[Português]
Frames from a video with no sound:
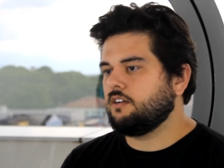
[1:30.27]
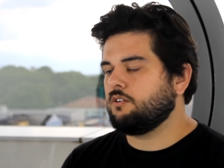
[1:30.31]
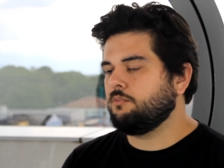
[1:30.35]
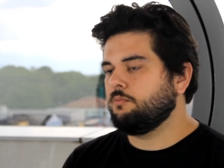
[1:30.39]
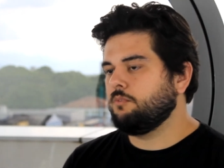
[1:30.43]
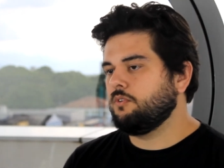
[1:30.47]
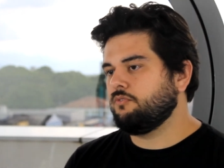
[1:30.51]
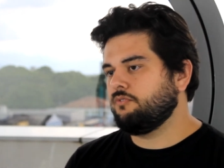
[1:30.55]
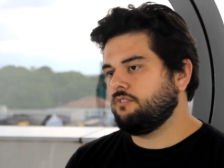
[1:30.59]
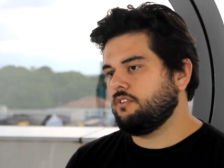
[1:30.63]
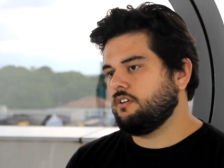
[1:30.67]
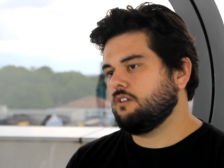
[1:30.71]

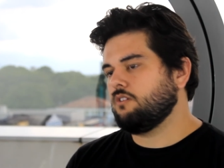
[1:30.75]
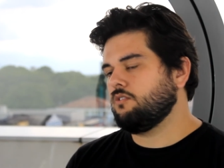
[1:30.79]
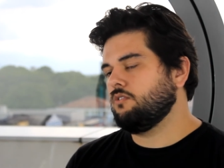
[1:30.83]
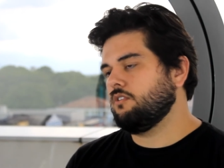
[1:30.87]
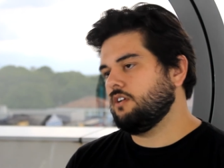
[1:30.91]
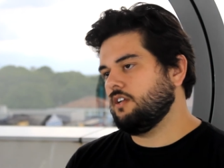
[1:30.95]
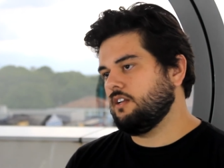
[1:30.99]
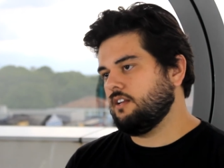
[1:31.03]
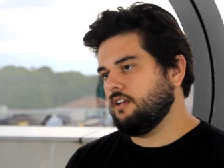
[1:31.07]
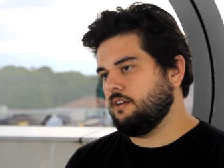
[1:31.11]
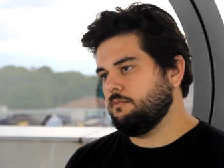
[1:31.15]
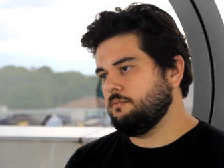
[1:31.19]
Como eu venho a
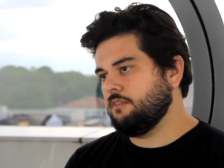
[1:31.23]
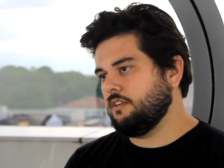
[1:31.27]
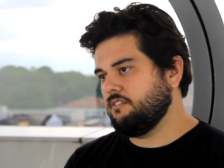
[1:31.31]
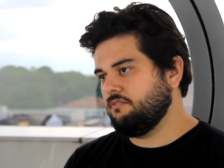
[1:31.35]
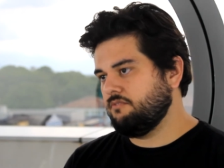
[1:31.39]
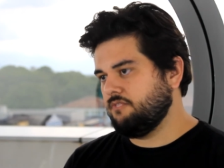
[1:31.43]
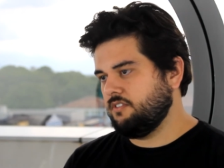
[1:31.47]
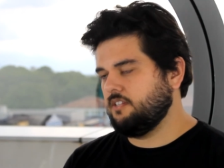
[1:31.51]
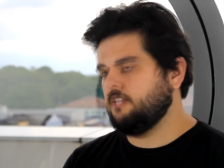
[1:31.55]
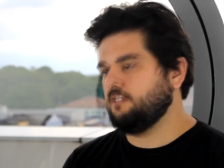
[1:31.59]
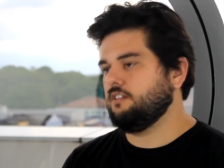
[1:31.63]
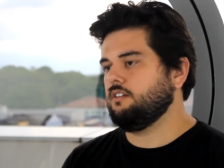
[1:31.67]
coordenar a minha
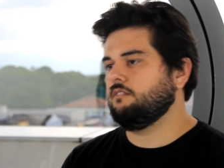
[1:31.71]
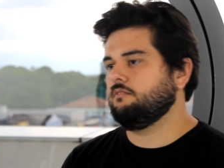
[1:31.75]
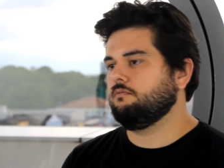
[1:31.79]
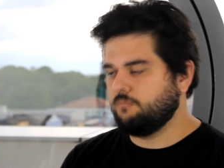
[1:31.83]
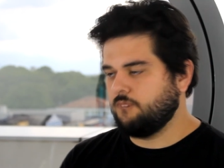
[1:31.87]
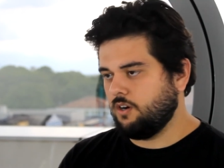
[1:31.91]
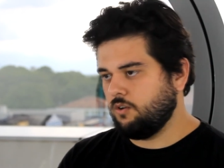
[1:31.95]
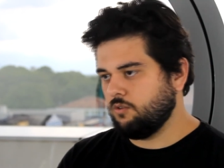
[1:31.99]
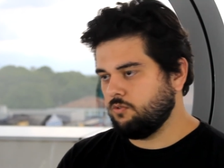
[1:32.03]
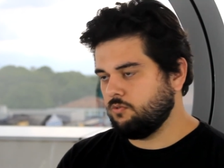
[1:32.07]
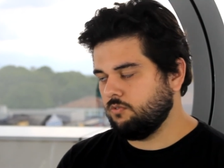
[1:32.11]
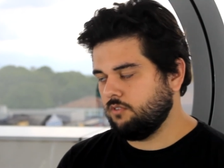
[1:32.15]
vida
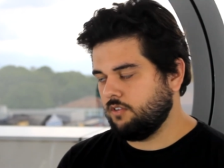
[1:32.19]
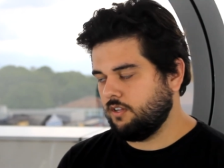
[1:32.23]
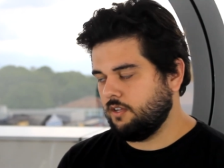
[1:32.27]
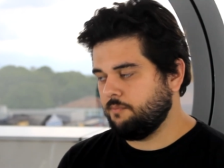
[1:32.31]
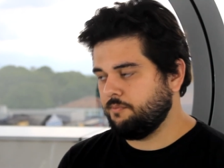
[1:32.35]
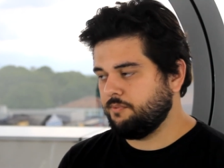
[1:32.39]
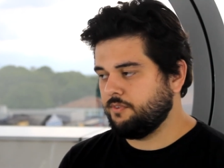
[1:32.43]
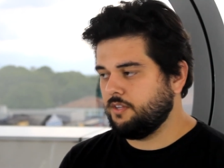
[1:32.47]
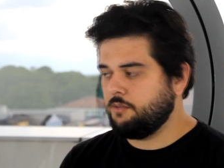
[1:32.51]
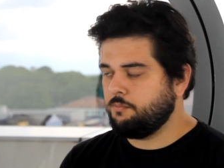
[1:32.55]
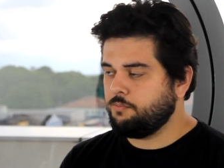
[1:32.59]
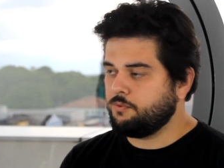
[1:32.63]
algum
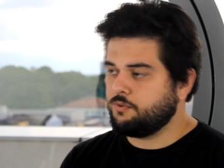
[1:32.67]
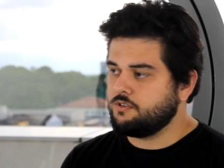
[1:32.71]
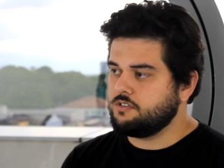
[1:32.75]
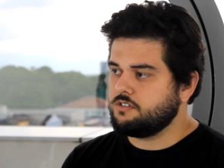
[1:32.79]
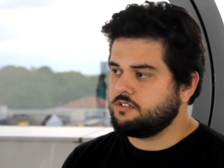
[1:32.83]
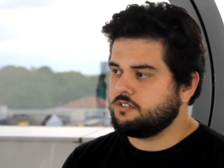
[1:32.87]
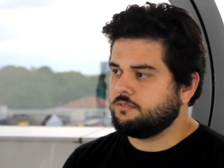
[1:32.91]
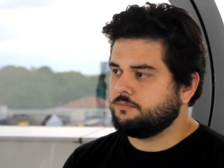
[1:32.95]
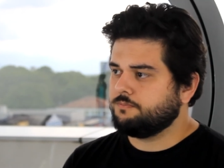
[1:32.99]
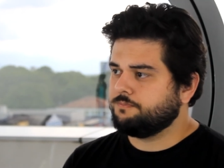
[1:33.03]
tempo depois.